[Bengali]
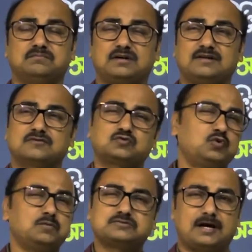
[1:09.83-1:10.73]
মানে
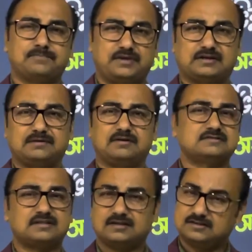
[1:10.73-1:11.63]
খুব চাপ থাকে মানে
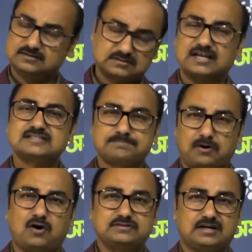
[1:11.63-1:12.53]
চান্স
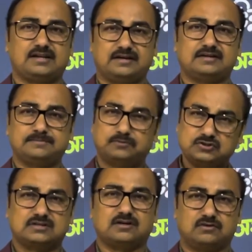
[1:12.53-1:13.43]
পাওয়া যায় না এখানে
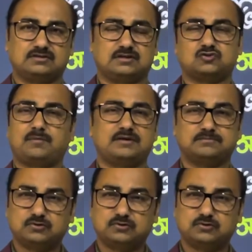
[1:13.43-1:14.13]
পরিষ্কার কথা সবাই